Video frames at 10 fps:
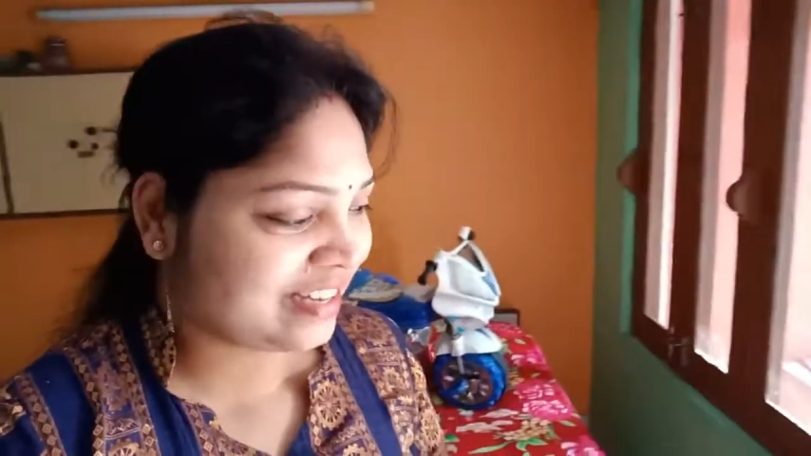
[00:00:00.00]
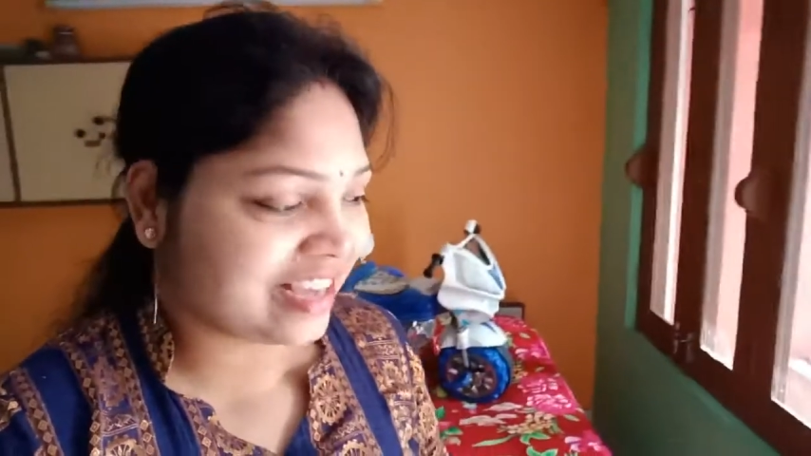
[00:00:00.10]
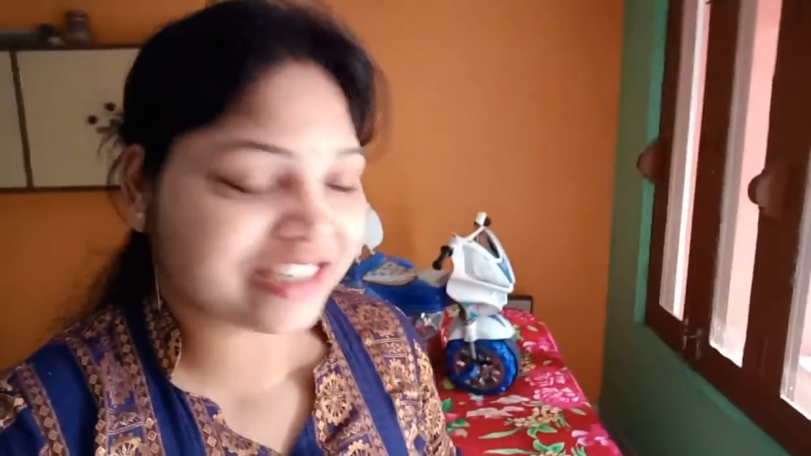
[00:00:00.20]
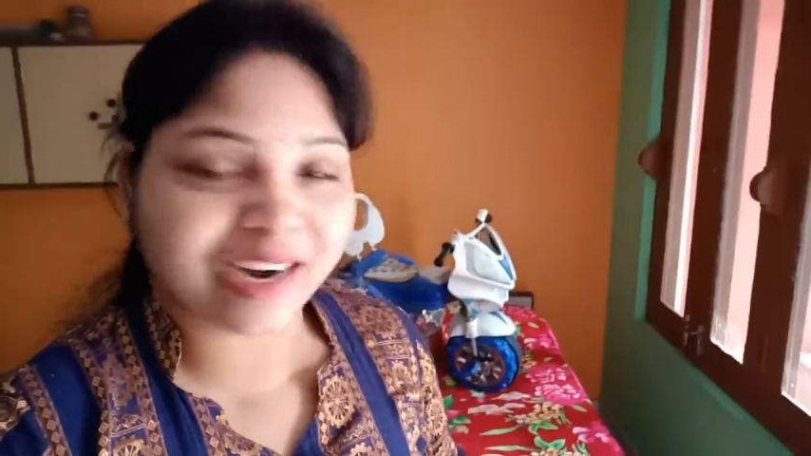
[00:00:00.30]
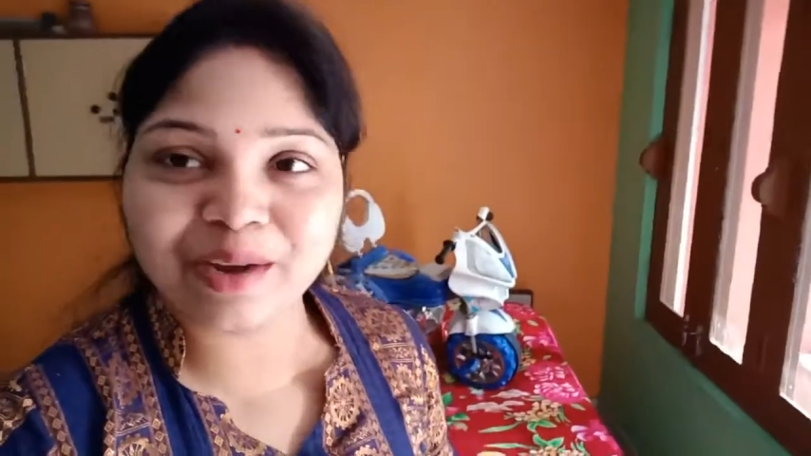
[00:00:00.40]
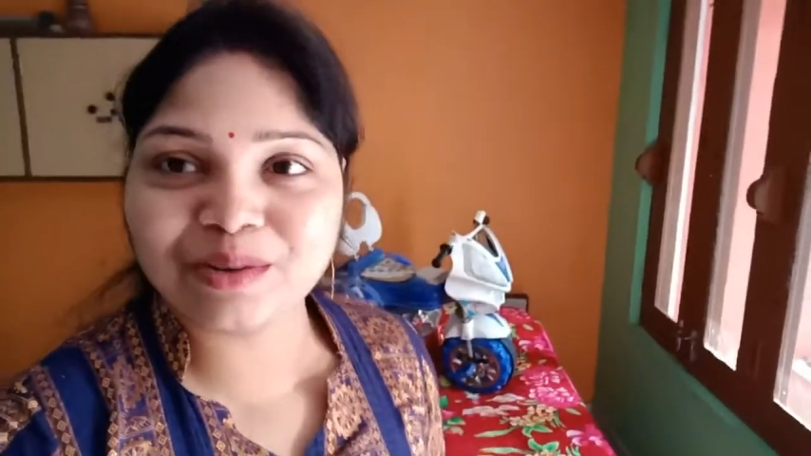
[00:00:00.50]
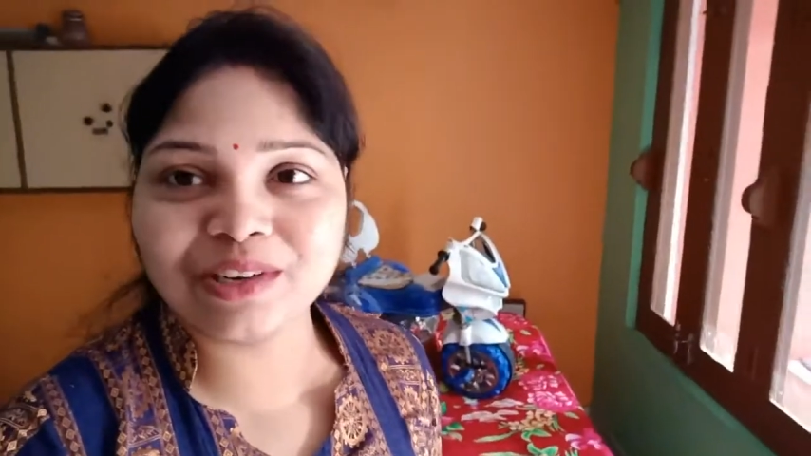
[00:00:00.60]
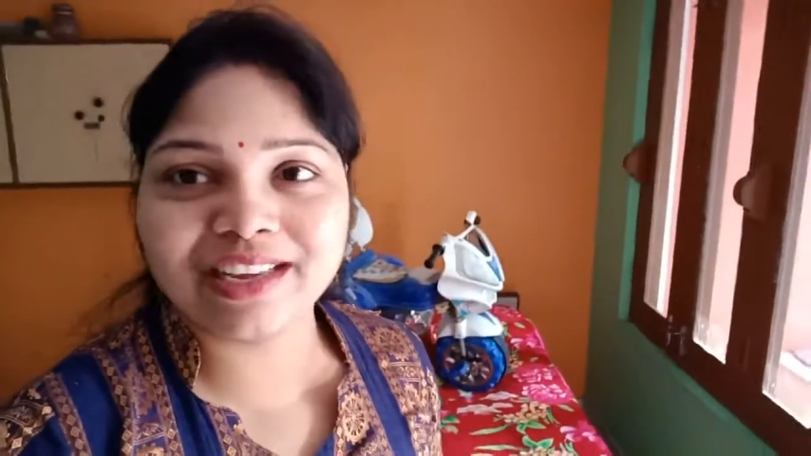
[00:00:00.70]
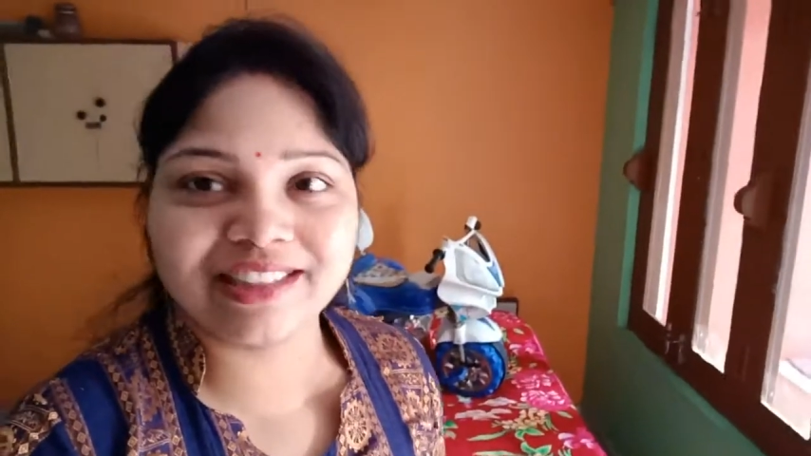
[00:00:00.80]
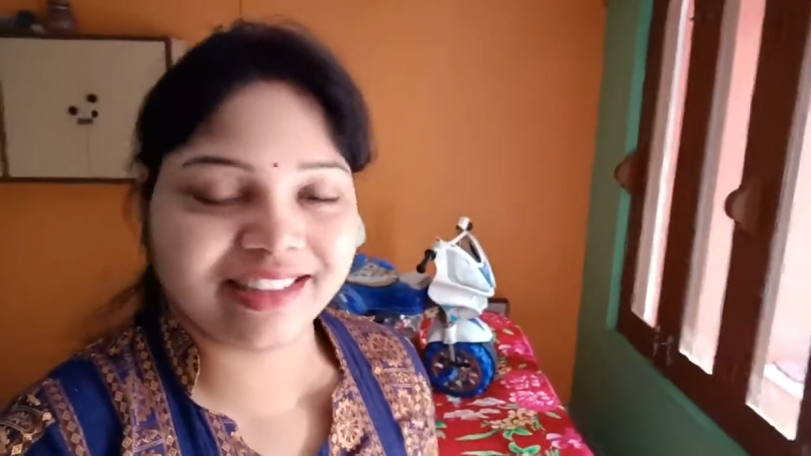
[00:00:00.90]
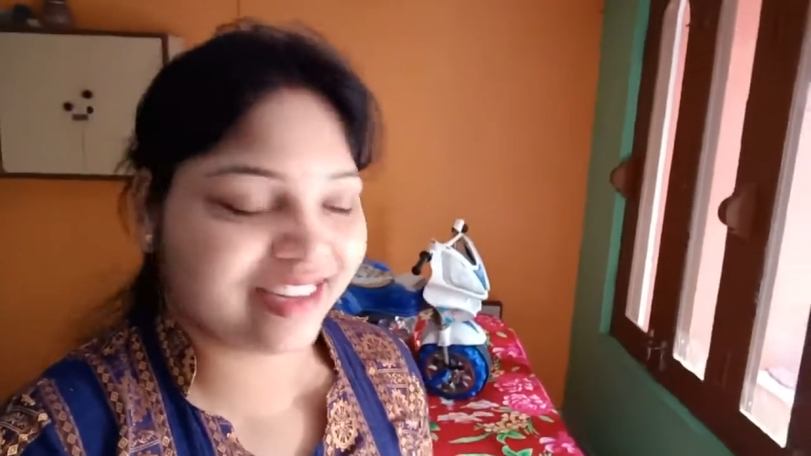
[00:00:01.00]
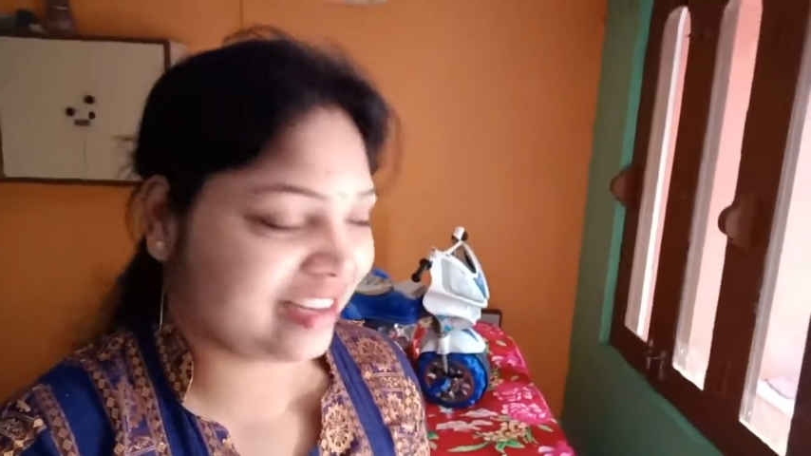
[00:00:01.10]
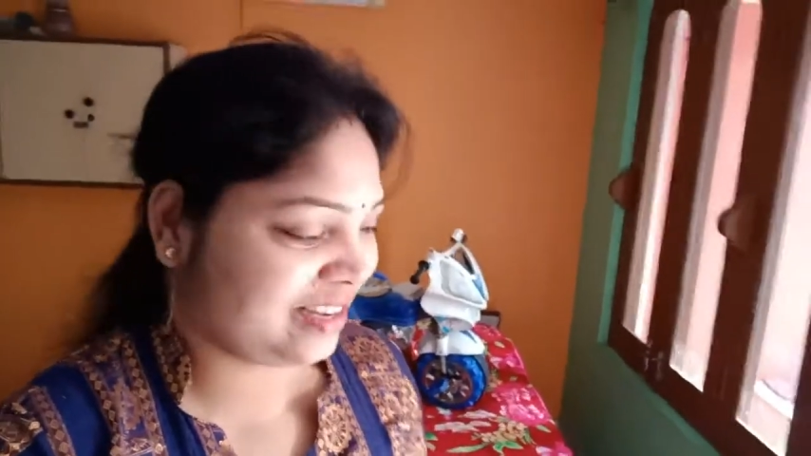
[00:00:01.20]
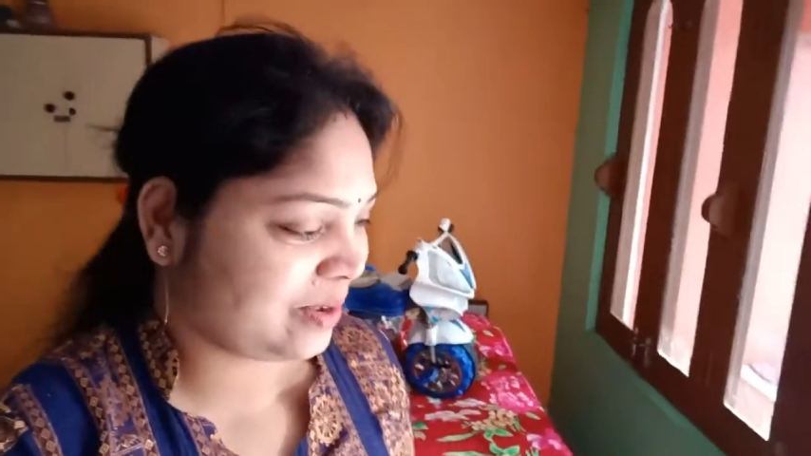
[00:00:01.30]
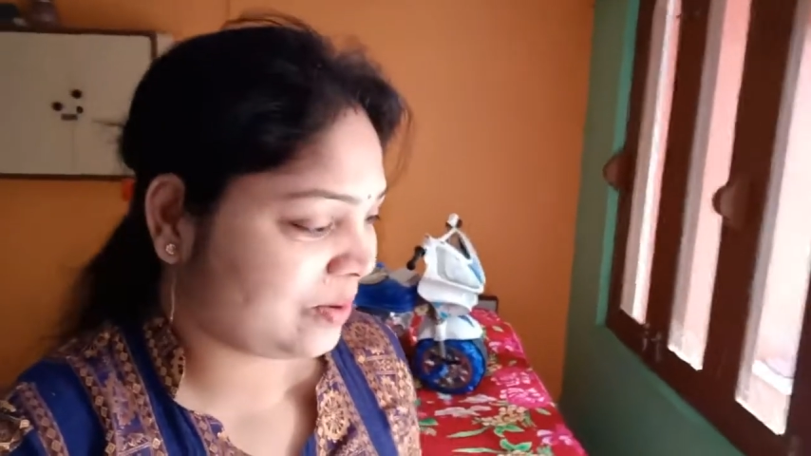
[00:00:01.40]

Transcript: নিয়েই সারাক্ষণ খেলতে থাকে